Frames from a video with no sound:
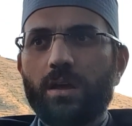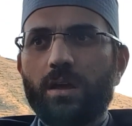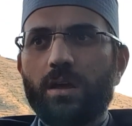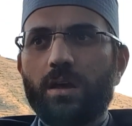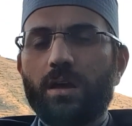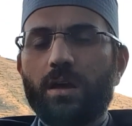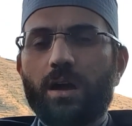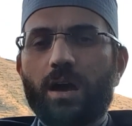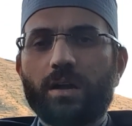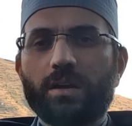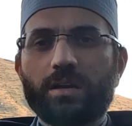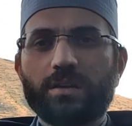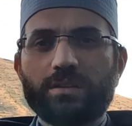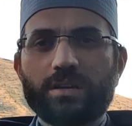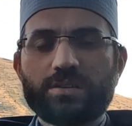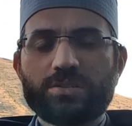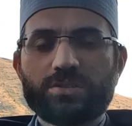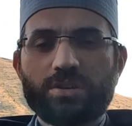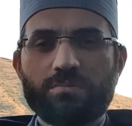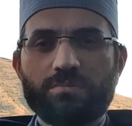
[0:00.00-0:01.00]
ee,
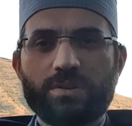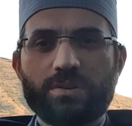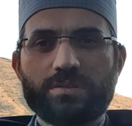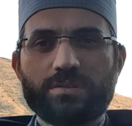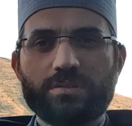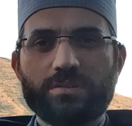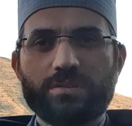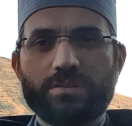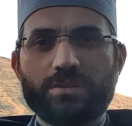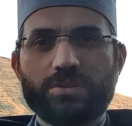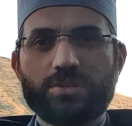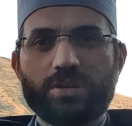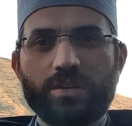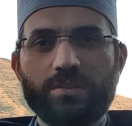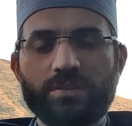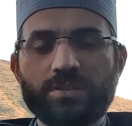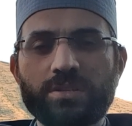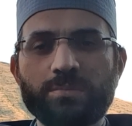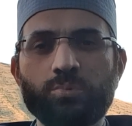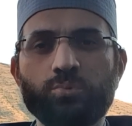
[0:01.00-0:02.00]
arkadaş çevresi,
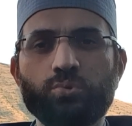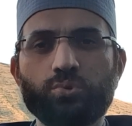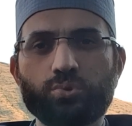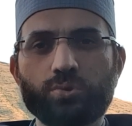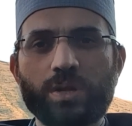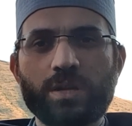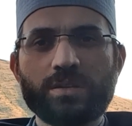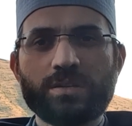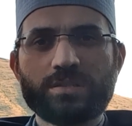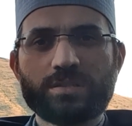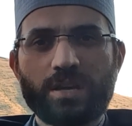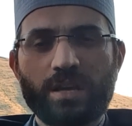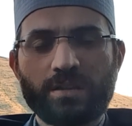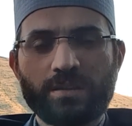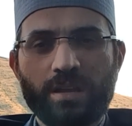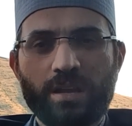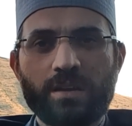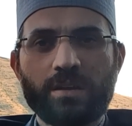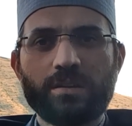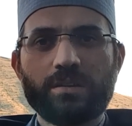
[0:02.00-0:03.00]
kendi gibi düşünen
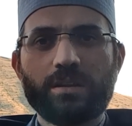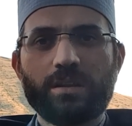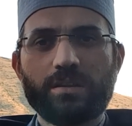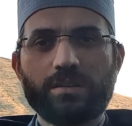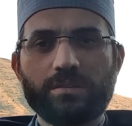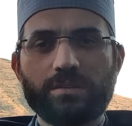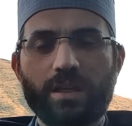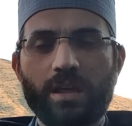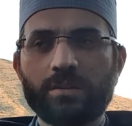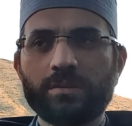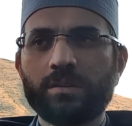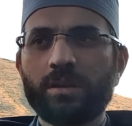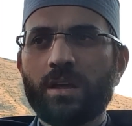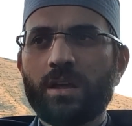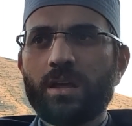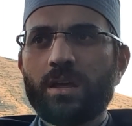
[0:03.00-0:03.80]
insanlardan